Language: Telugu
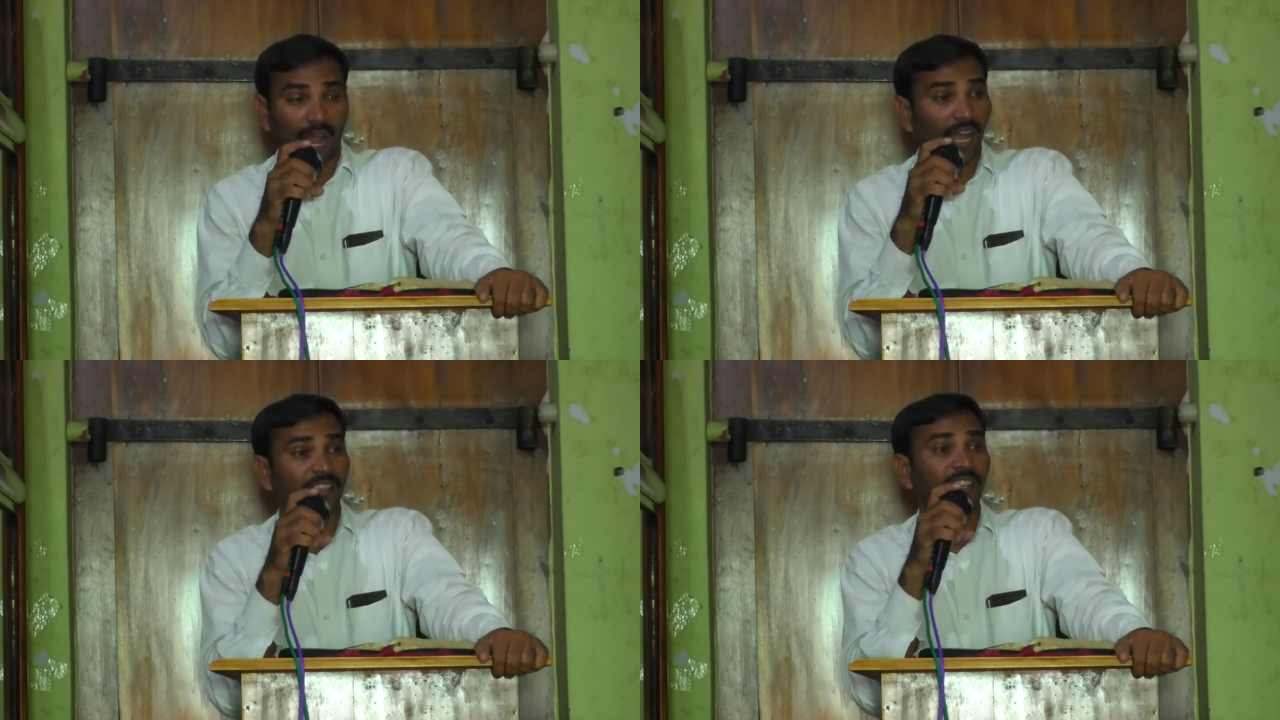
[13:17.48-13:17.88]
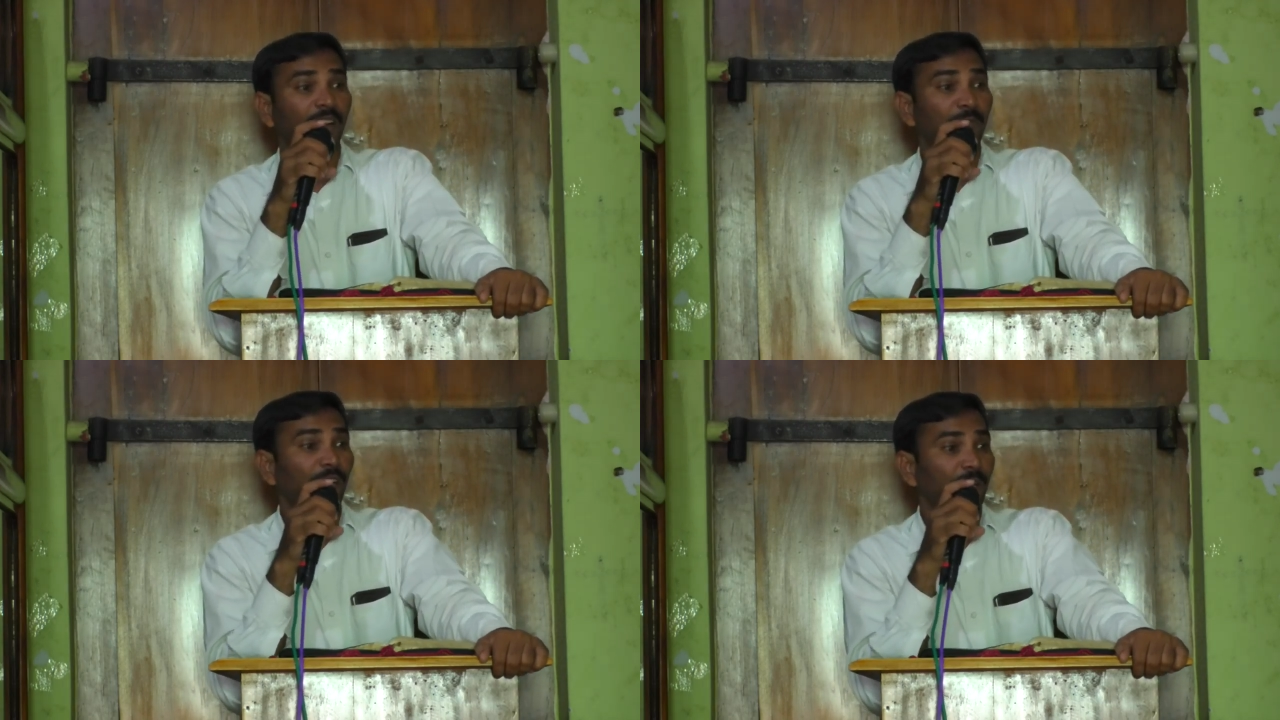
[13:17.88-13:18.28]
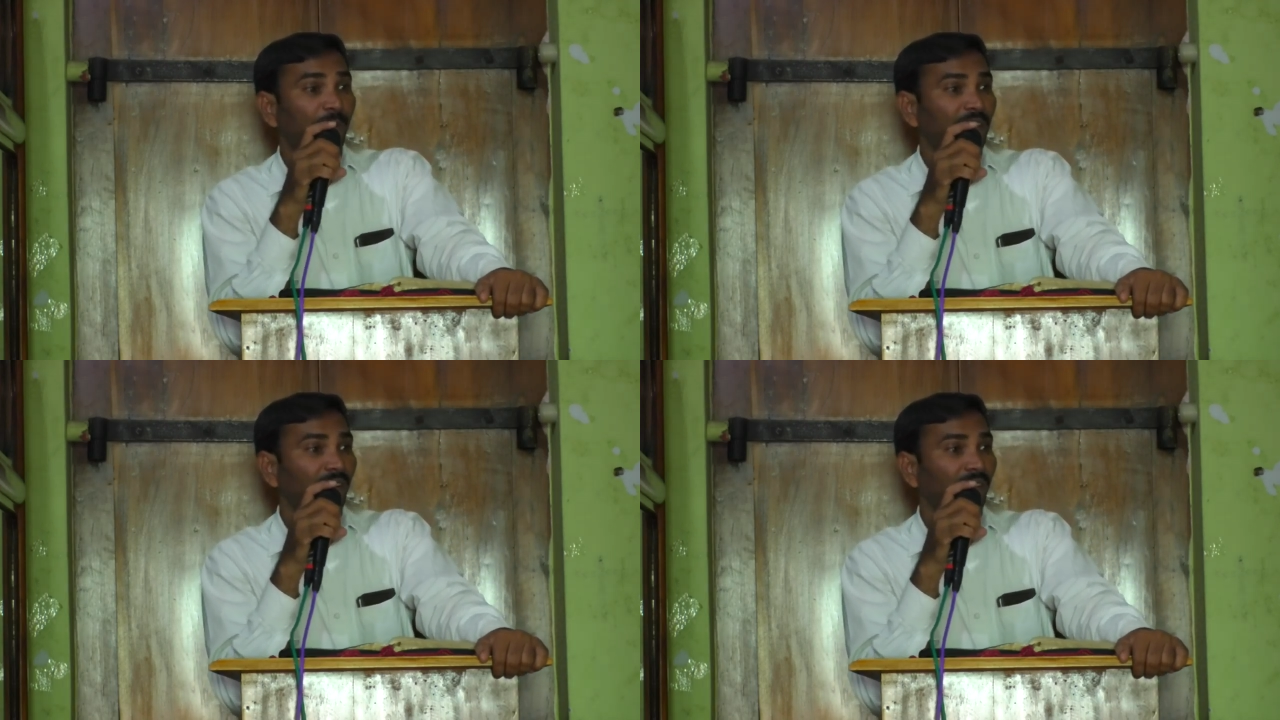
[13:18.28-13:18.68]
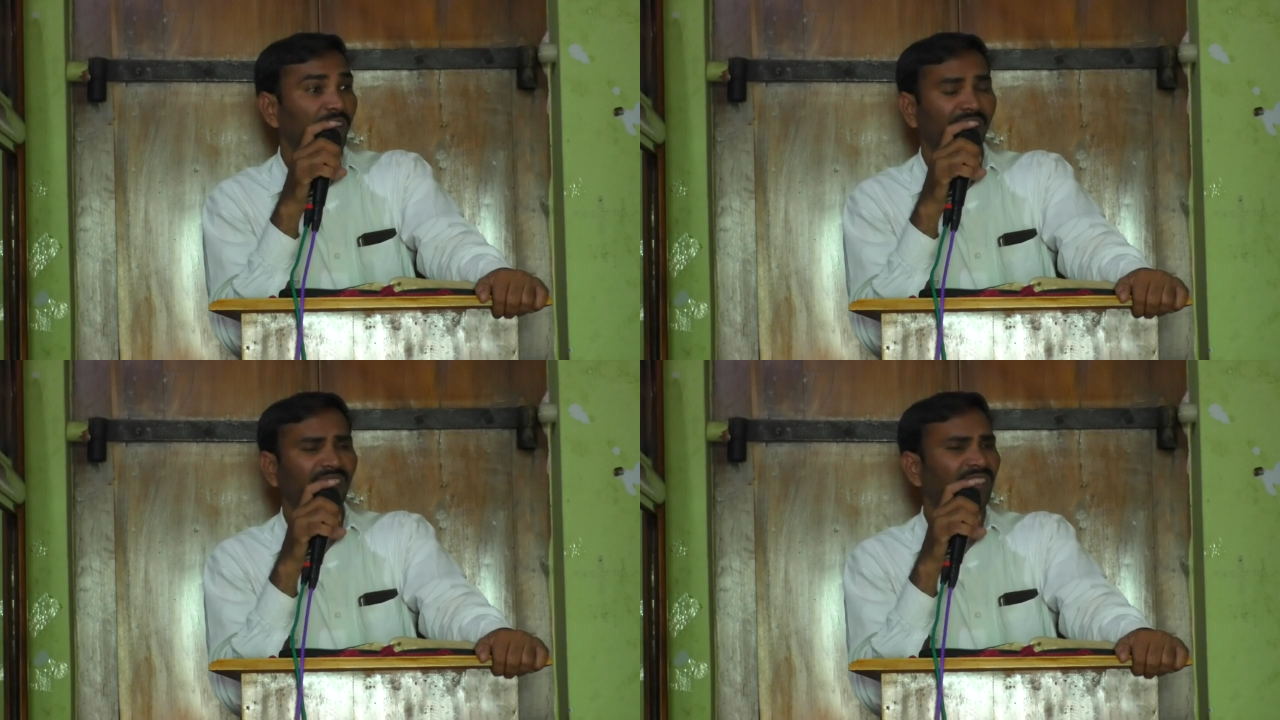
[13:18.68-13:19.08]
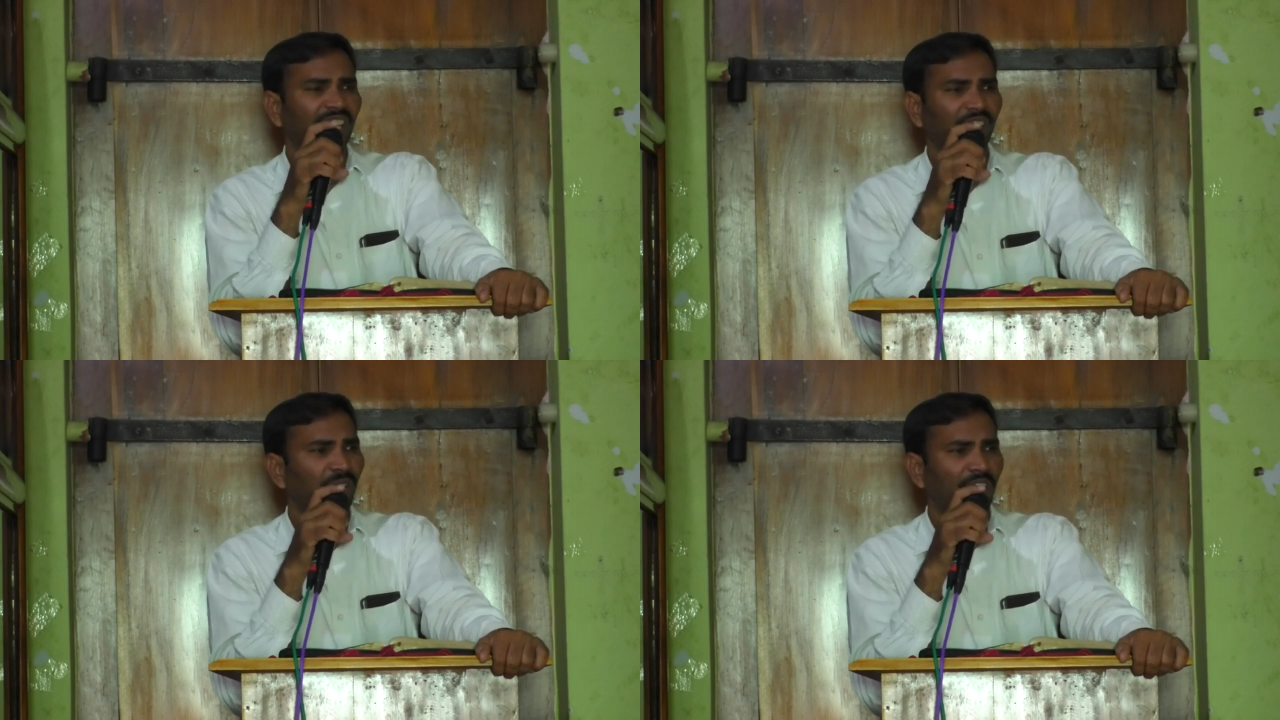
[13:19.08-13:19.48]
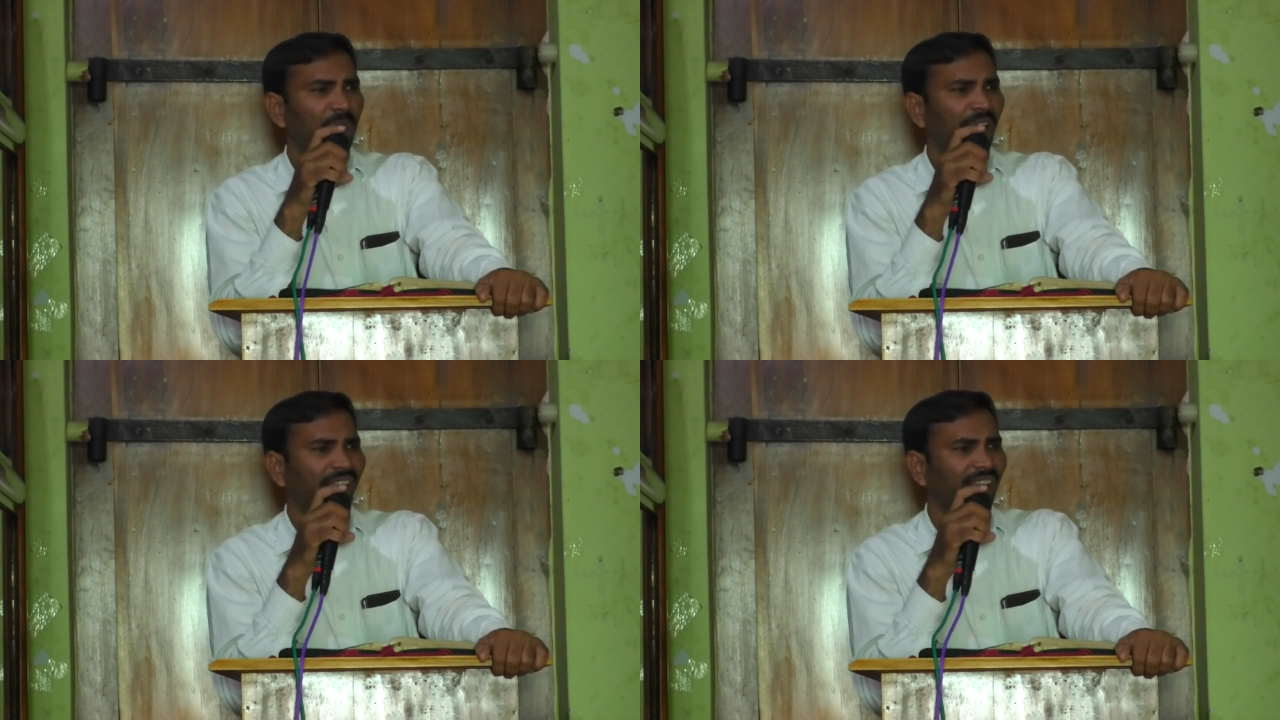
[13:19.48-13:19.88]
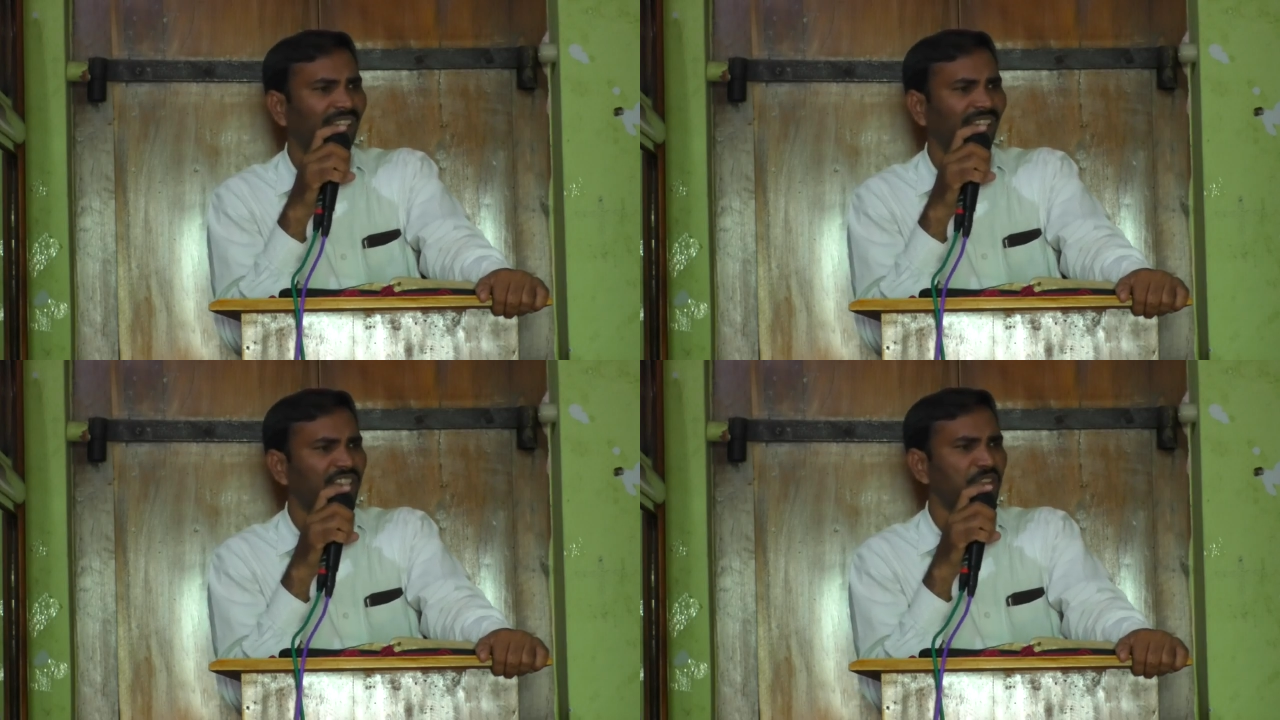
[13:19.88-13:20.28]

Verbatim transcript: ఆశ్చర్యపోయేట ప్రజలు ఏ స్త్రీ కూడా అలా బహిర్గతంగా